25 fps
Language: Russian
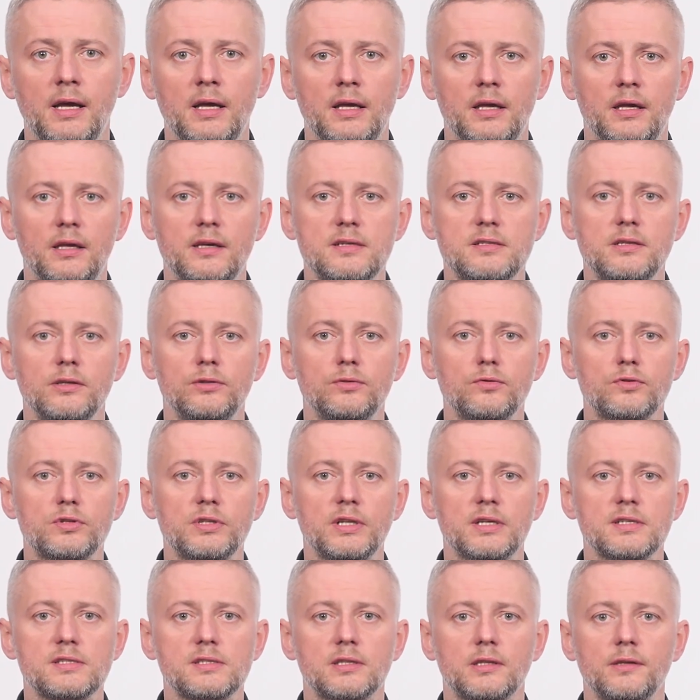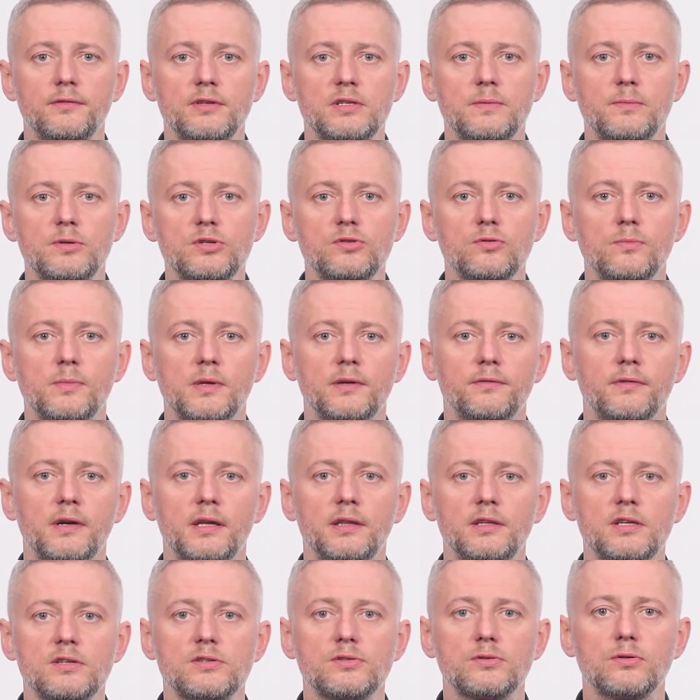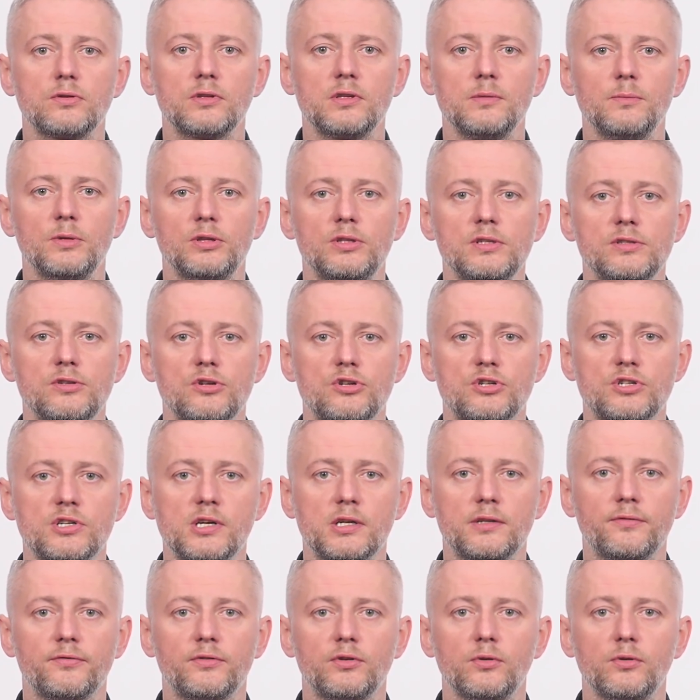Если нужно остановить безумие войны с сотнями тысяч жертв,